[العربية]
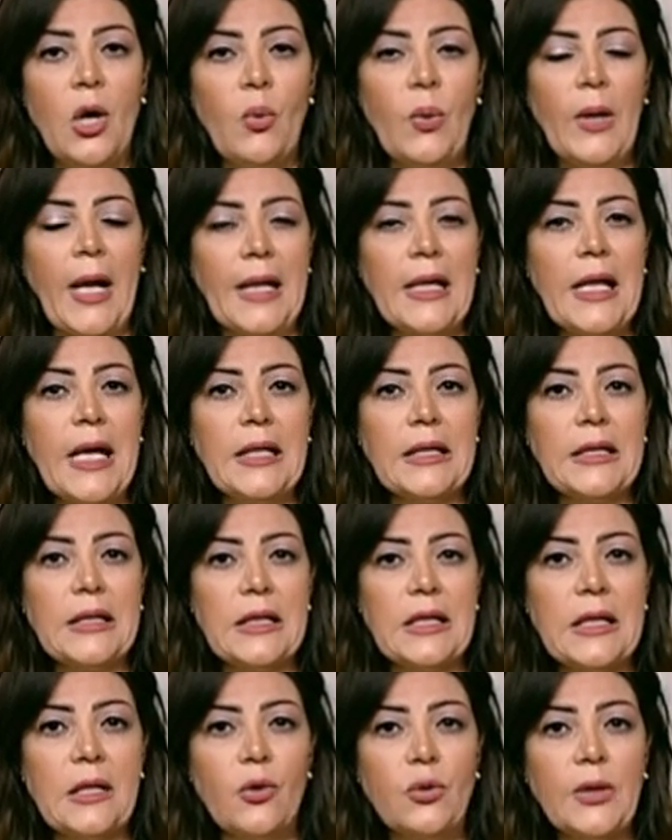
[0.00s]
والحقيقه
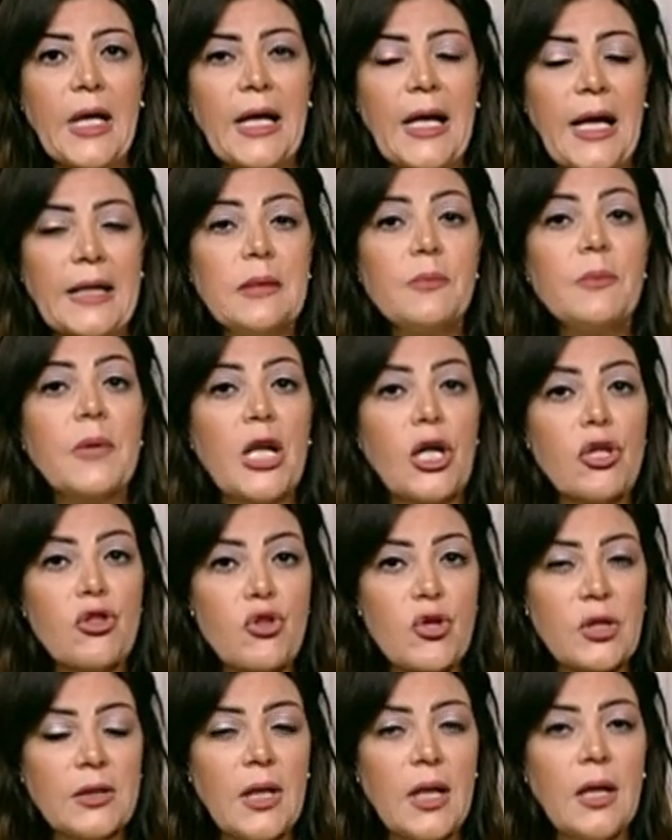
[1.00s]
ان هناك العديد من
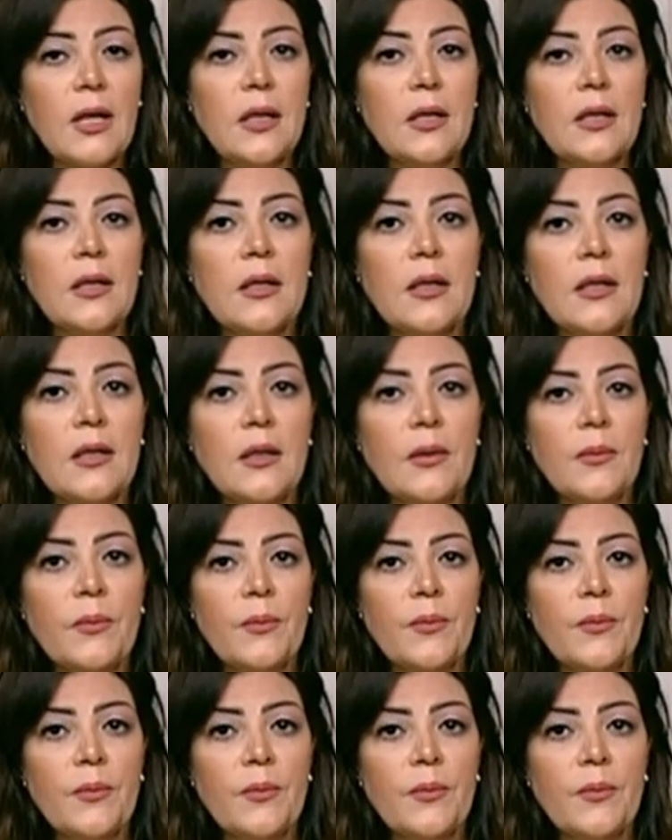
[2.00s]
الانشطه آه،